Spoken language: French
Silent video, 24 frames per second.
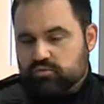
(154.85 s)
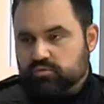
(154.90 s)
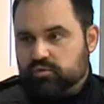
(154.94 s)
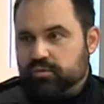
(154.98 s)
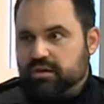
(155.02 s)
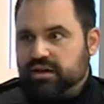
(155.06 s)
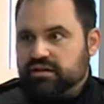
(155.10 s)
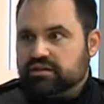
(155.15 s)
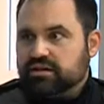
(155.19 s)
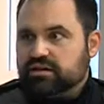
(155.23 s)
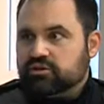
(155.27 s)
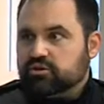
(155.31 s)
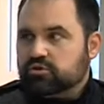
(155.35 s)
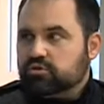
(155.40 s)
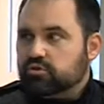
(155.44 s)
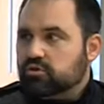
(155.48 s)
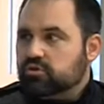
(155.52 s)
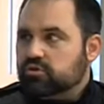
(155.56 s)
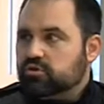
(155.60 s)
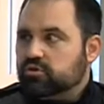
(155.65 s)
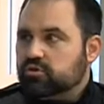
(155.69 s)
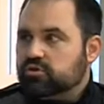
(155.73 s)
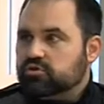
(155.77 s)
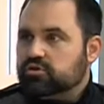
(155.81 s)
on va prendre en note
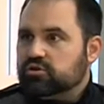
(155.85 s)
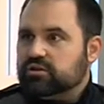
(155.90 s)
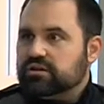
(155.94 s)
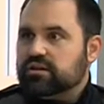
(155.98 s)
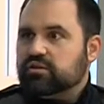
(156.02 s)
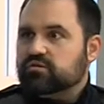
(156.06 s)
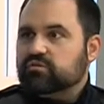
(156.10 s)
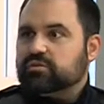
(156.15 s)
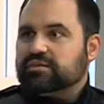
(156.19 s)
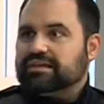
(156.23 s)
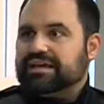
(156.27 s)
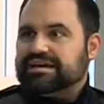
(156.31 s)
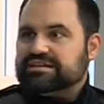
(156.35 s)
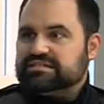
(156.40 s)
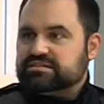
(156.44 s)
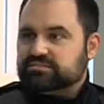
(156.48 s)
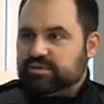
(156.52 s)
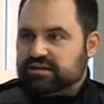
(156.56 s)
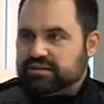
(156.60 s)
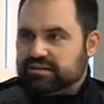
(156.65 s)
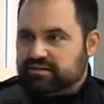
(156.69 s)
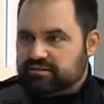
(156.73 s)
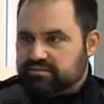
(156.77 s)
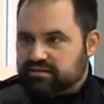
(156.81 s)
leurs coordonnées. On va
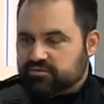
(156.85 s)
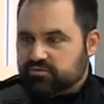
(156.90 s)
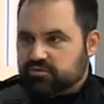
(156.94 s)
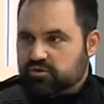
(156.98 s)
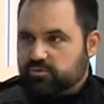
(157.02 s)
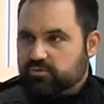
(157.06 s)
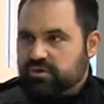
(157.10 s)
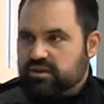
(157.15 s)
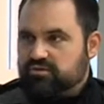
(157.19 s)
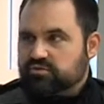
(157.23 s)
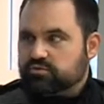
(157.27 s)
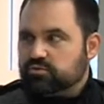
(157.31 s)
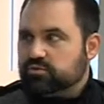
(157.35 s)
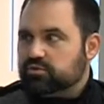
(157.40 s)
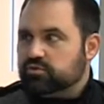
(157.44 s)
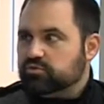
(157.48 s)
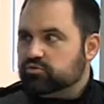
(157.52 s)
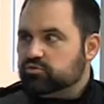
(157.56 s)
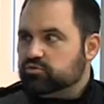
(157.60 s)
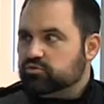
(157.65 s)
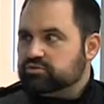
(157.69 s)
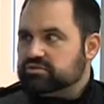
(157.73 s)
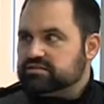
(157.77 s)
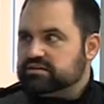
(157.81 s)
transmettre les informations et le
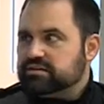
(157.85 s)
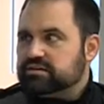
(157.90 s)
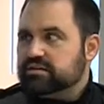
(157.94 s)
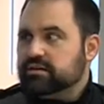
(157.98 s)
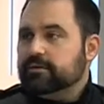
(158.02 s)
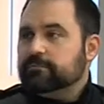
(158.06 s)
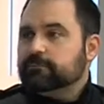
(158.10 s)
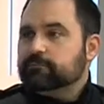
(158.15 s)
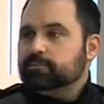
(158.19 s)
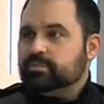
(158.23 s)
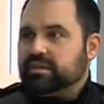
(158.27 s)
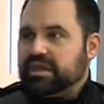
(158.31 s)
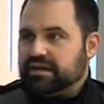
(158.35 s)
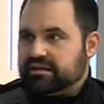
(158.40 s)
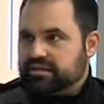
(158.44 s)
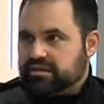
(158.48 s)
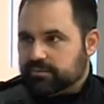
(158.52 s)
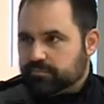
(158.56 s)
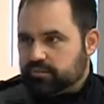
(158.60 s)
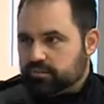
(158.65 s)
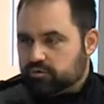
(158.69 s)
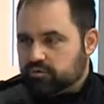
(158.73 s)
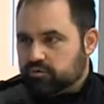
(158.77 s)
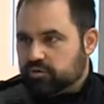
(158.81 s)
dossier à
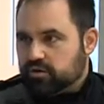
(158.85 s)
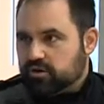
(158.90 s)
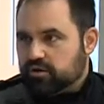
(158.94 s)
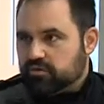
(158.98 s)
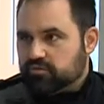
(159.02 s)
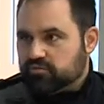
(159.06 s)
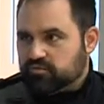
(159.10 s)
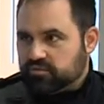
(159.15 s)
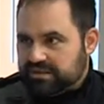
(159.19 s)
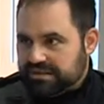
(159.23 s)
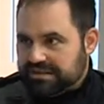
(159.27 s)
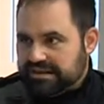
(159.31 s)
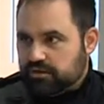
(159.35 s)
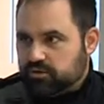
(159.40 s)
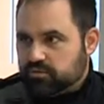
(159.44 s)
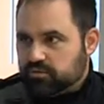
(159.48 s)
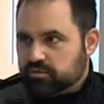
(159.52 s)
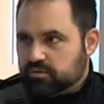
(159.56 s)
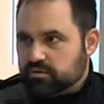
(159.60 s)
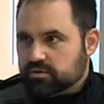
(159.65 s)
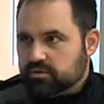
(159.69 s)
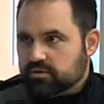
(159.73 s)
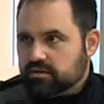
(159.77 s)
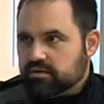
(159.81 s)
des procureurs
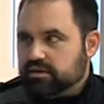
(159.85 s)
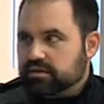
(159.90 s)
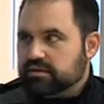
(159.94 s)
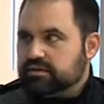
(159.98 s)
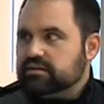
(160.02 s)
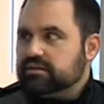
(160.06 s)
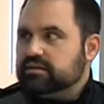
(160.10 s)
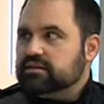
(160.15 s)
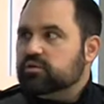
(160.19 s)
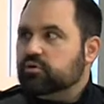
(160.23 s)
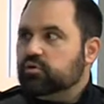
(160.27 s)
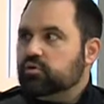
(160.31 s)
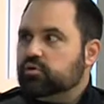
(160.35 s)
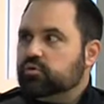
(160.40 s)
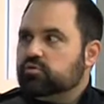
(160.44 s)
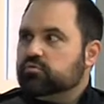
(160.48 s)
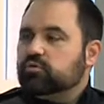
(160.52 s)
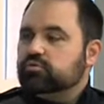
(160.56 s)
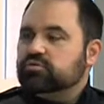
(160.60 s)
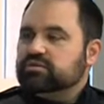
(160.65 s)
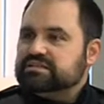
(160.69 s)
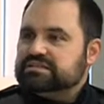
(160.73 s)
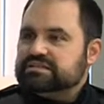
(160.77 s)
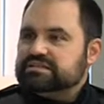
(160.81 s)
fédéraux qui, eux,
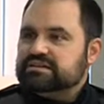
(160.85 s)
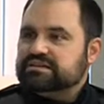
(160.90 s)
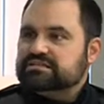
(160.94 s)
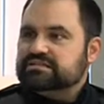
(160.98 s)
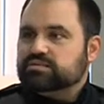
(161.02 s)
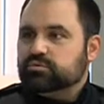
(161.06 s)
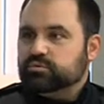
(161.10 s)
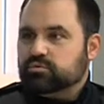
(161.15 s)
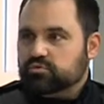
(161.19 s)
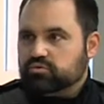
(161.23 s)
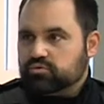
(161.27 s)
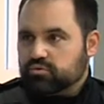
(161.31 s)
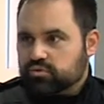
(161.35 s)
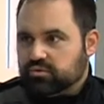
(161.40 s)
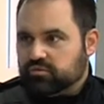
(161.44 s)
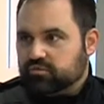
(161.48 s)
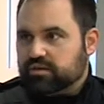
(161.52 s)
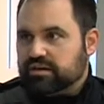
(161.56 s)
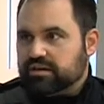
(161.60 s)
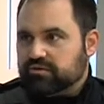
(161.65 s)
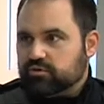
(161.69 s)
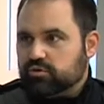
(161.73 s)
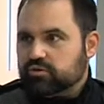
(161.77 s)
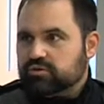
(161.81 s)
vont décider si oui ou non il
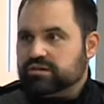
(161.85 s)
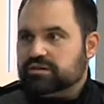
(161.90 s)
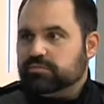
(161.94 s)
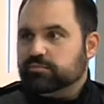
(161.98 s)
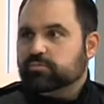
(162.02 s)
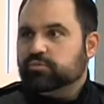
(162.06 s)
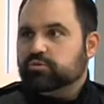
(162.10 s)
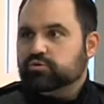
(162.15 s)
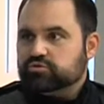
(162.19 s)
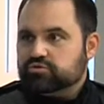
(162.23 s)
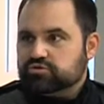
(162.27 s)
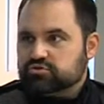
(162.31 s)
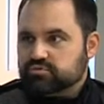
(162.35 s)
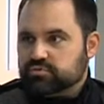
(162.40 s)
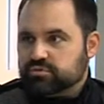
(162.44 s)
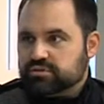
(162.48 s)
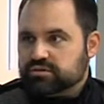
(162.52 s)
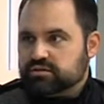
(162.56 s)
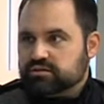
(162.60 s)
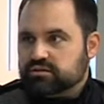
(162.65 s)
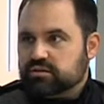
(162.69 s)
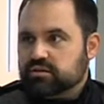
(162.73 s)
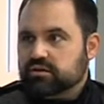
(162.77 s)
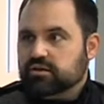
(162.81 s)
va y avoir des
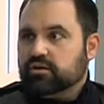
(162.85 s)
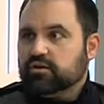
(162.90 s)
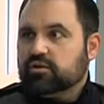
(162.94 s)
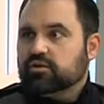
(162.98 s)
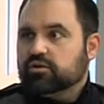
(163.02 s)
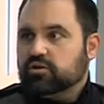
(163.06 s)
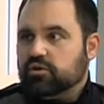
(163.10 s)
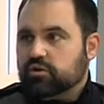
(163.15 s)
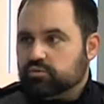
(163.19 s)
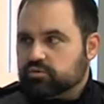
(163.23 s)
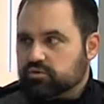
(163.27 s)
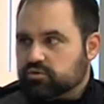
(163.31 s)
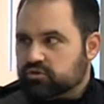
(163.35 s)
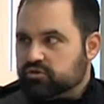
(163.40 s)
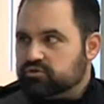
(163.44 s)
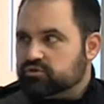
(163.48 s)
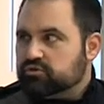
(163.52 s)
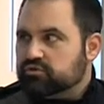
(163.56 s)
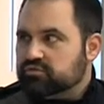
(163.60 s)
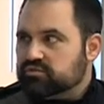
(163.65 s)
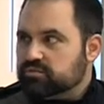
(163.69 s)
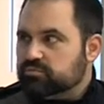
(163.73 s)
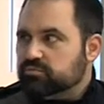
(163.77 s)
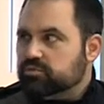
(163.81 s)
poursuites contre
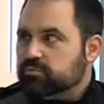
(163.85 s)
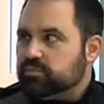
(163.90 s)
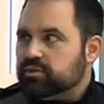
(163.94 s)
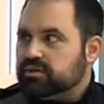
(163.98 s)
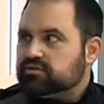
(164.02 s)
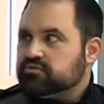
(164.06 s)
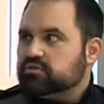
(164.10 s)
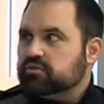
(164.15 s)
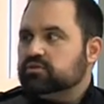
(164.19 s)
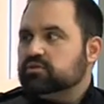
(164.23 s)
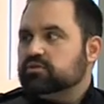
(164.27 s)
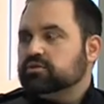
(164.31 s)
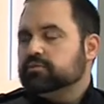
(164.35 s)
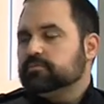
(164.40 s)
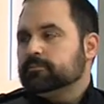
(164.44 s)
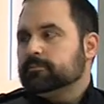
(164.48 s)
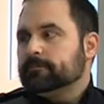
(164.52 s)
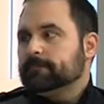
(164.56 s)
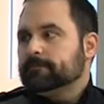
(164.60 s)
ce type de personnes-là.